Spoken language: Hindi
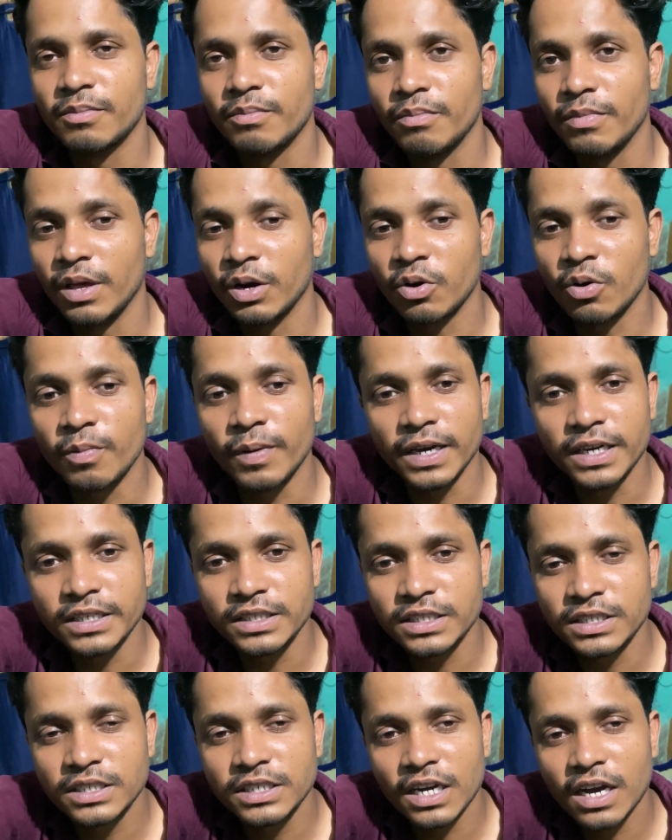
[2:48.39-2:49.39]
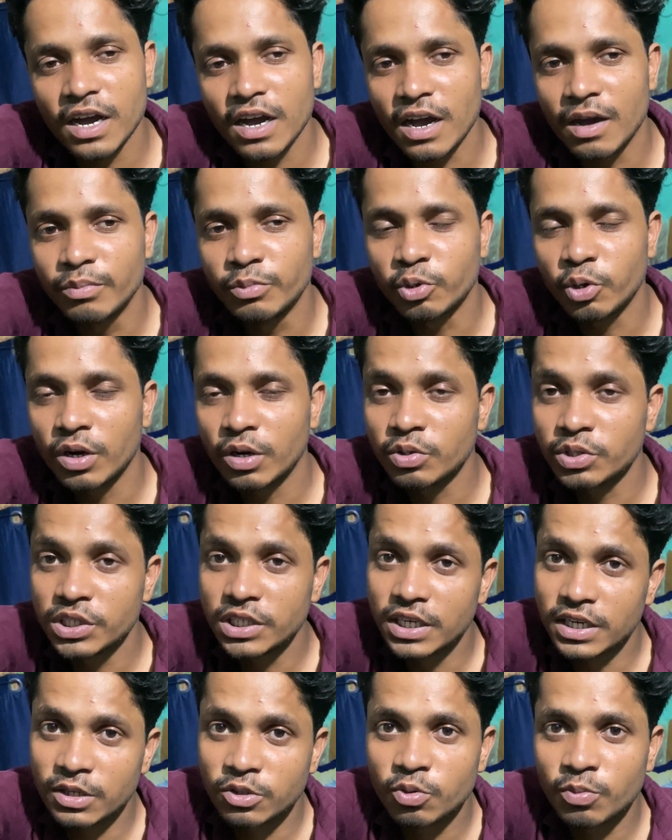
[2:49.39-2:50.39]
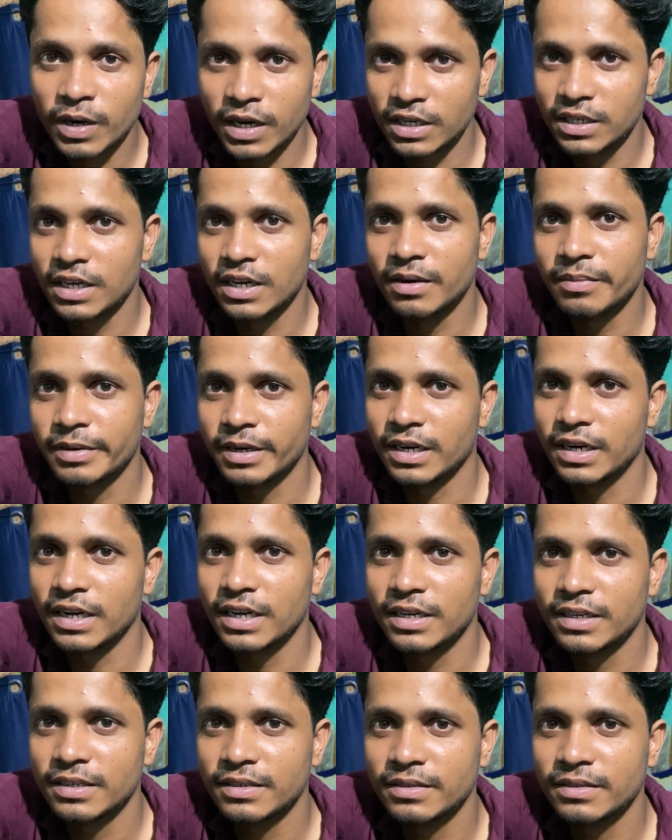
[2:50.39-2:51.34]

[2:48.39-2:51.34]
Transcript: मेरे को भाई जिस जगह काम छोड़ा उसी जगह दोबारा जाना पड़ रहा है